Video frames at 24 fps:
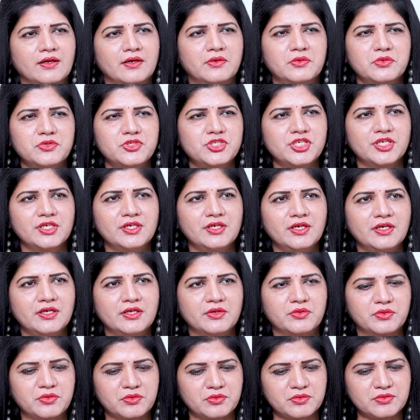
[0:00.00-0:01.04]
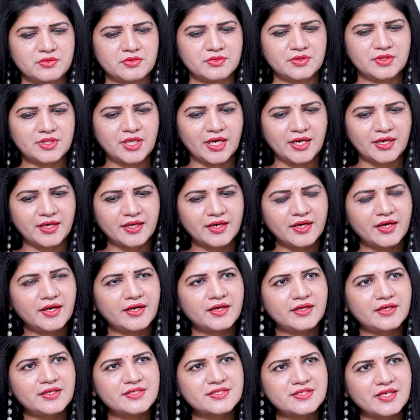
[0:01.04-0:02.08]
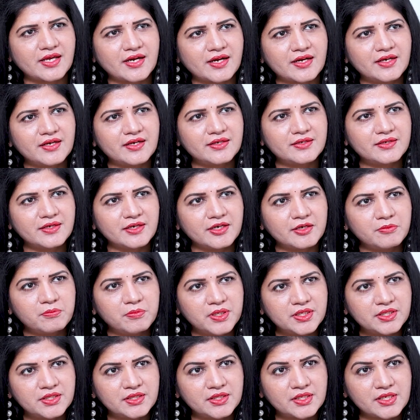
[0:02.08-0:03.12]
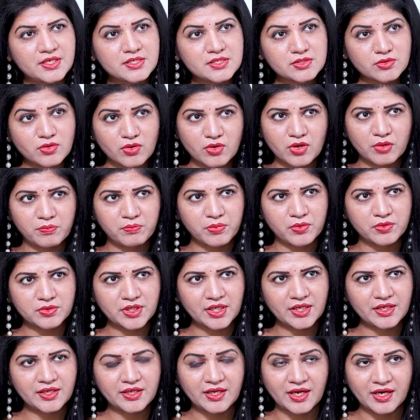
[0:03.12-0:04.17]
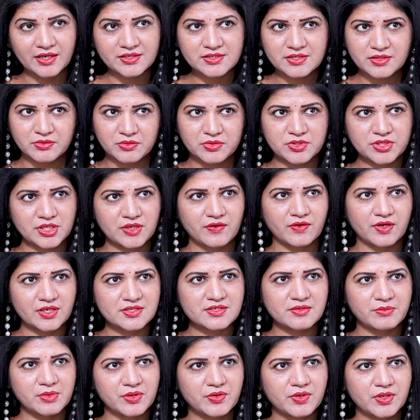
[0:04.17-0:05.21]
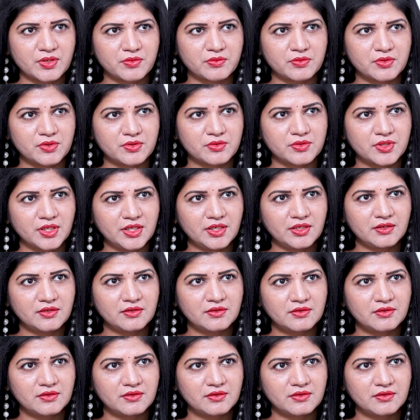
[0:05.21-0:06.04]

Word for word: నాకు చిన్న డౌట్ థైరాయిడ్కి సరైన ట్రీట్మెంట్ తీసుకోకపోతే క్యాన్సర్ వచ్చే అవకాశం ఏమైనా ఉంటుందా